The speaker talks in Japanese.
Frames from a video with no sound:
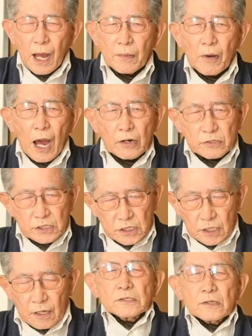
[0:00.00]
合もある
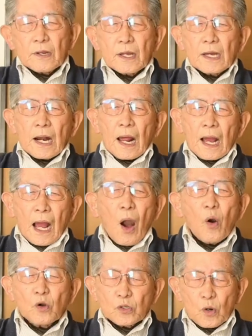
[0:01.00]
し、それから家
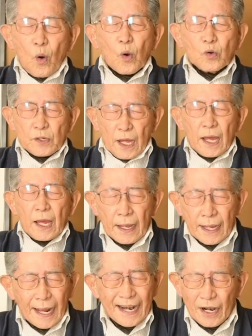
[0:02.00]
屋の奥ね、
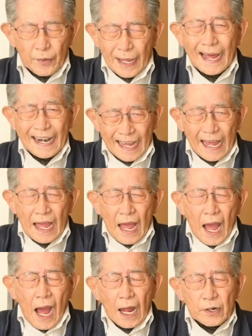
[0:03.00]
屋根の屋ね、
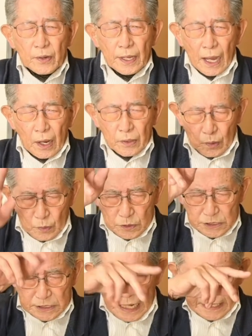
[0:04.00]
あの矢の
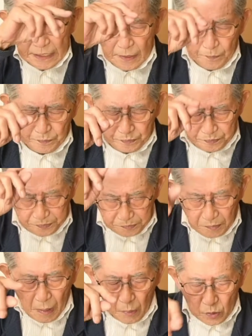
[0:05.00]
下に
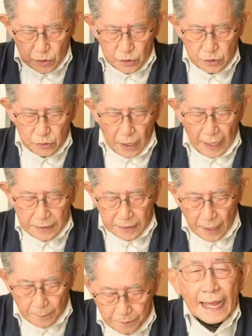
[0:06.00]
守るという書い
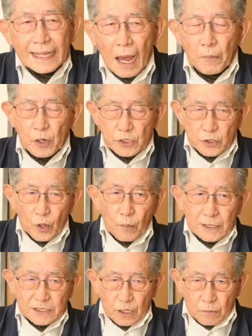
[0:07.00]
てヤモリと読ま
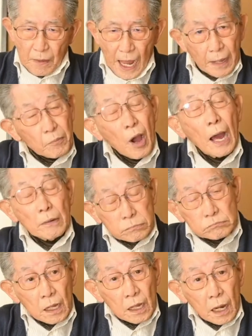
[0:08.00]
せる場合もあ
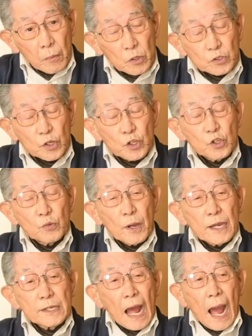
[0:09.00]
る。もっと有
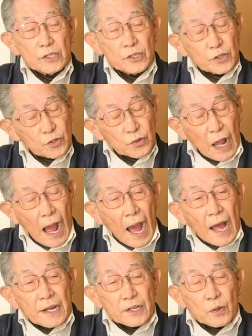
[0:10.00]
名なというか
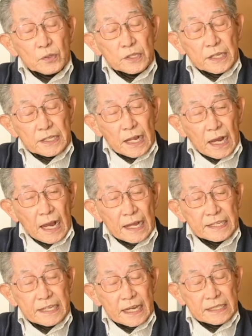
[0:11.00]
日本的な書
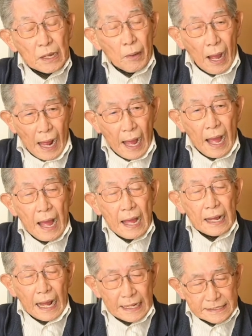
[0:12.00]
き方は
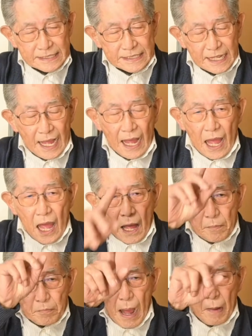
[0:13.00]
漢字で
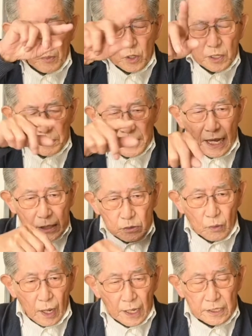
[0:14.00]
守り宮と
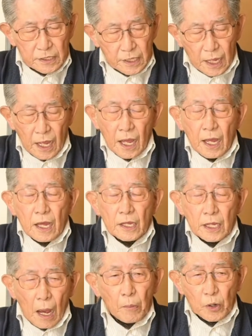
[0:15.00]
書いて
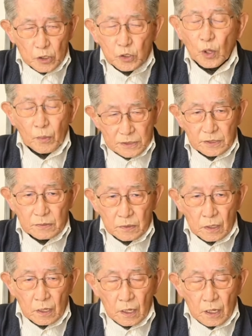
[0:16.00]
ヤモリと読ませる。
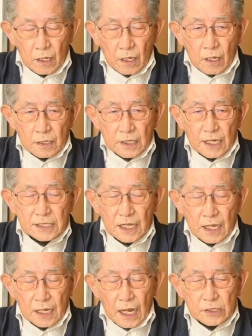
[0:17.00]
な
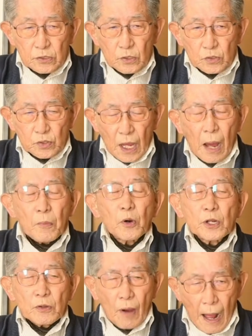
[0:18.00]
ぜかというと、
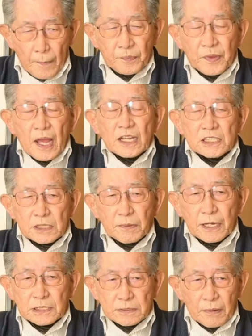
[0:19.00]
ヤモリはし
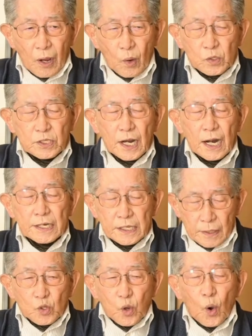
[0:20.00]
ばしばお寺に
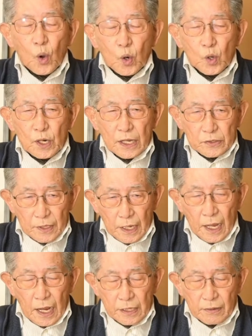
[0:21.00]
灯籠などね、
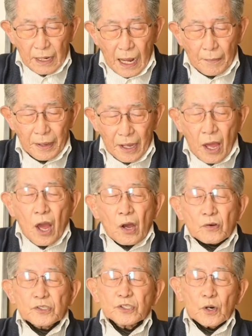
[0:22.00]
あるいは壁、
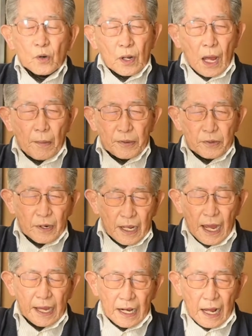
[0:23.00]
後ろの壁の、ね、
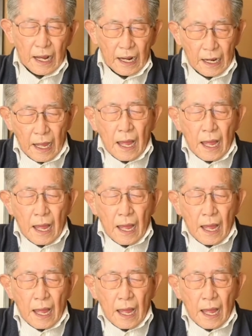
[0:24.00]
影なんか